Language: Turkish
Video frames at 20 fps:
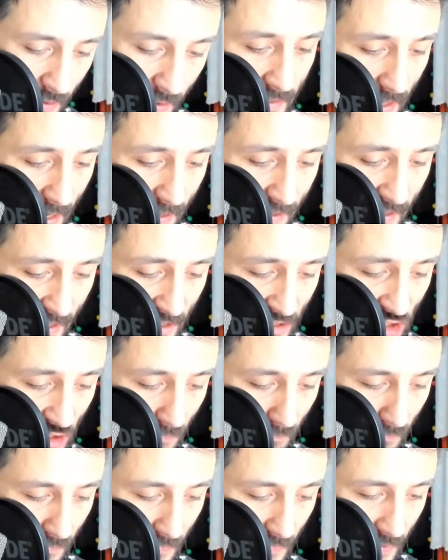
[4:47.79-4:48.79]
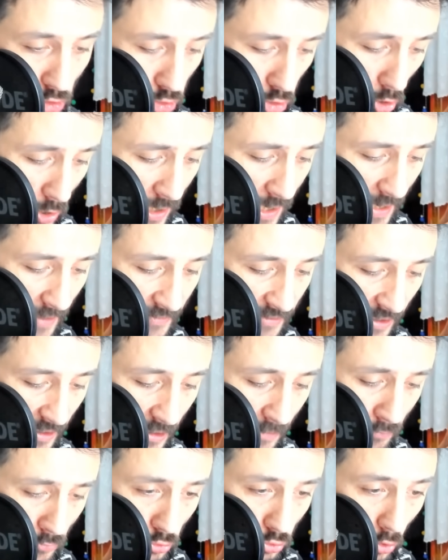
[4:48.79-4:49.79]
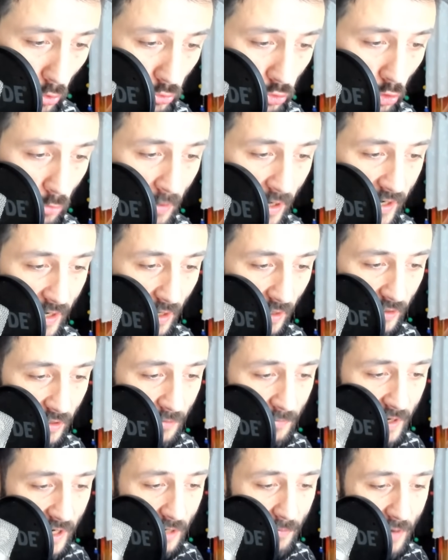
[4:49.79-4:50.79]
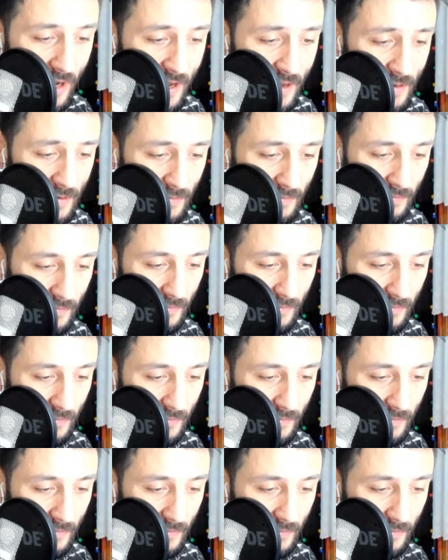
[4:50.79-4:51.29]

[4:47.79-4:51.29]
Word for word: Yani hacım şöyle atarım. Dondurmayı alırım elime.